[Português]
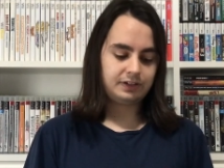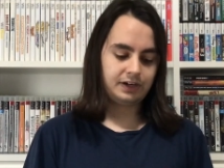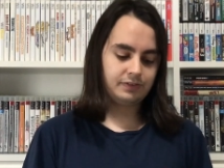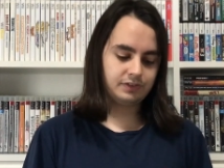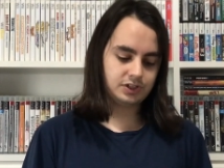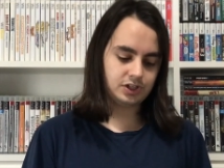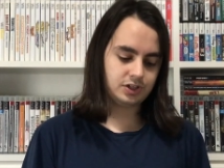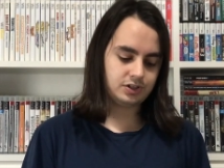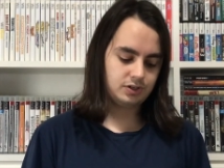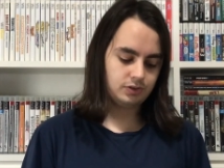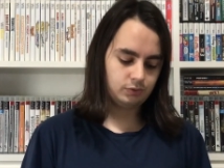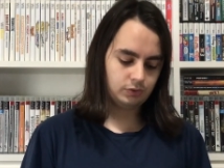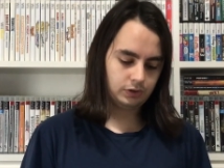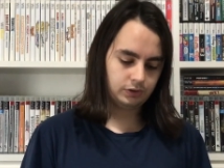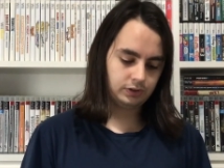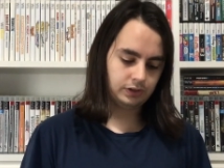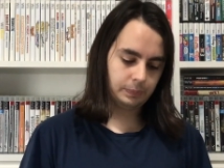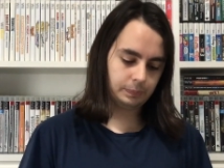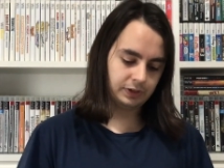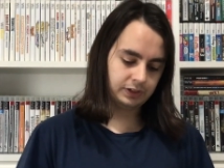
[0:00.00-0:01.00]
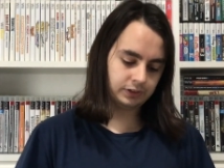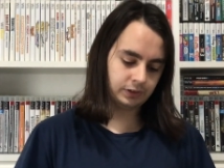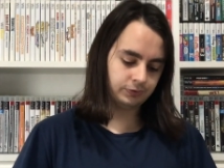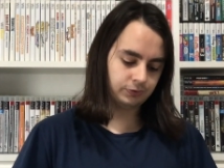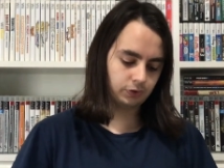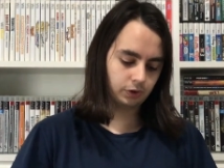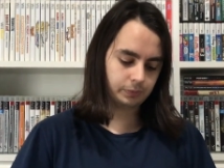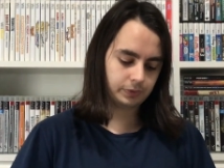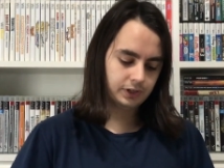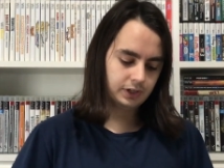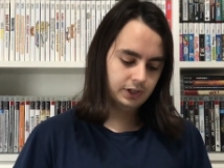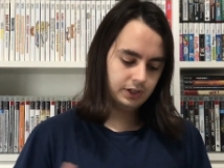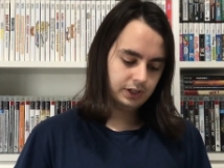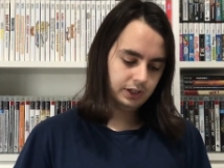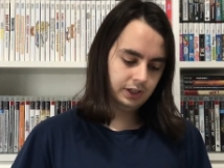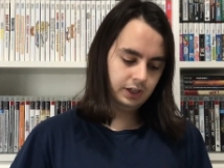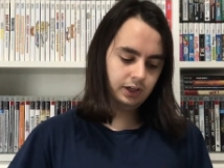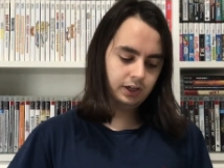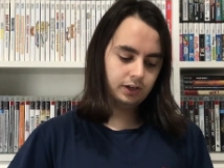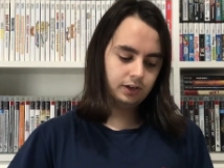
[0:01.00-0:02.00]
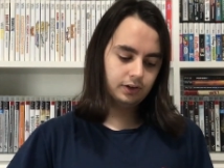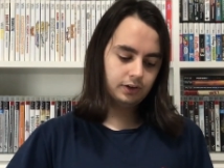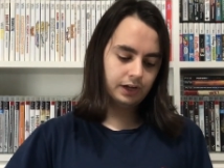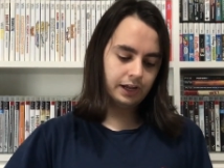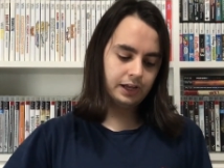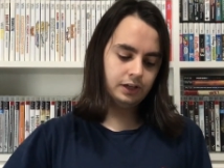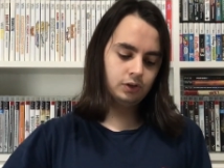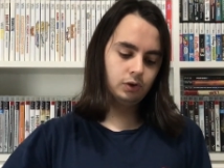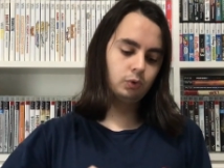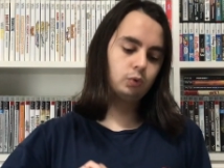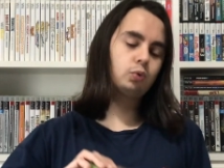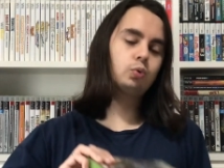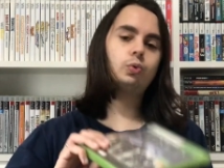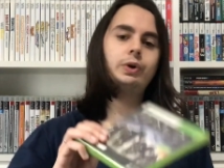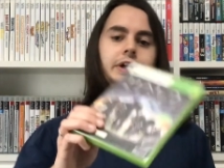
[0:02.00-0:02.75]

trava de região na, na plataforma. E Halo